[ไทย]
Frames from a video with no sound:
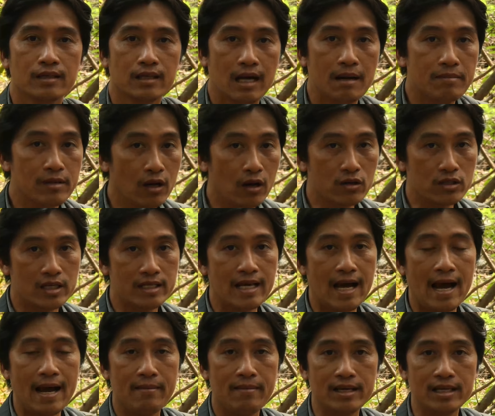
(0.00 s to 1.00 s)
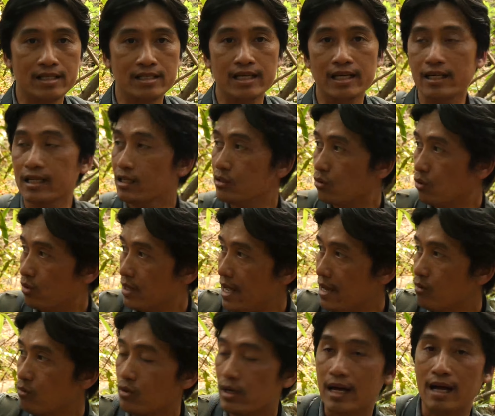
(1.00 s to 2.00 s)
ครับเดี๋ยวเราจะย้ายไปอีกซีนหนึ่งตรง
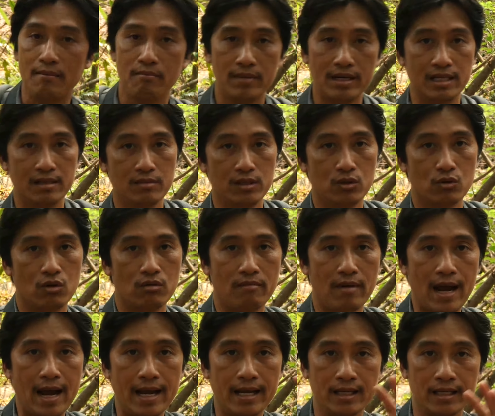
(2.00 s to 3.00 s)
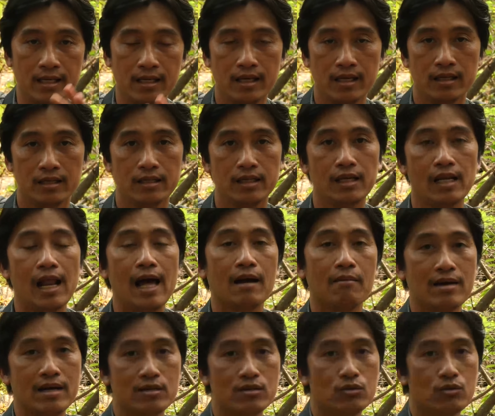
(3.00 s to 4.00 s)
ด้านนู้นนะครับ มันจะมีต้นไม้ที่ราก
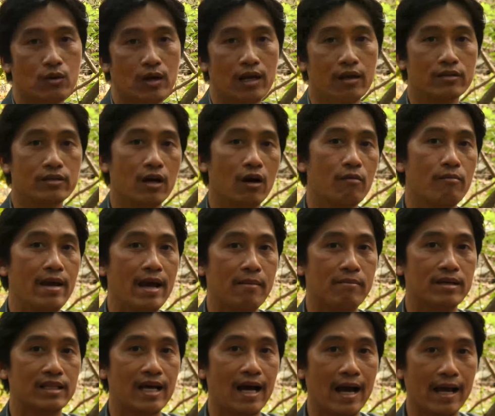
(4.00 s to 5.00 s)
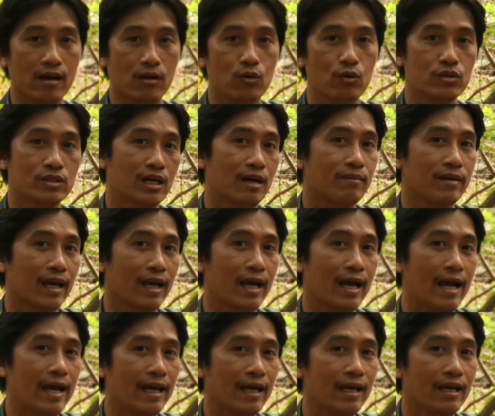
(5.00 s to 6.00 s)
ไม้สวย เราจะเอาแบบไปถ่ายคร o สอัพใก
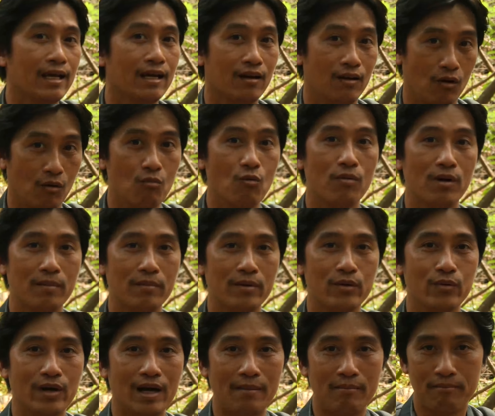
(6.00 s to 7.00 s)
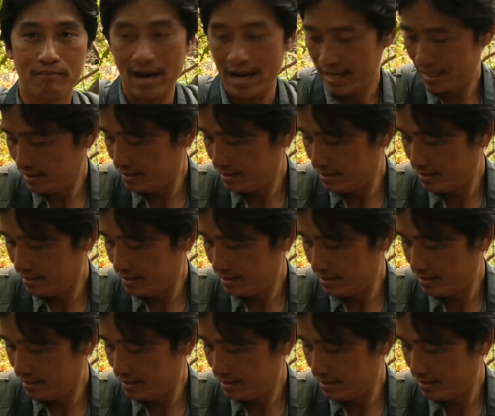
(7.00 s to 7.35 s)
ล้ๆลองมูกันไปดูครับไป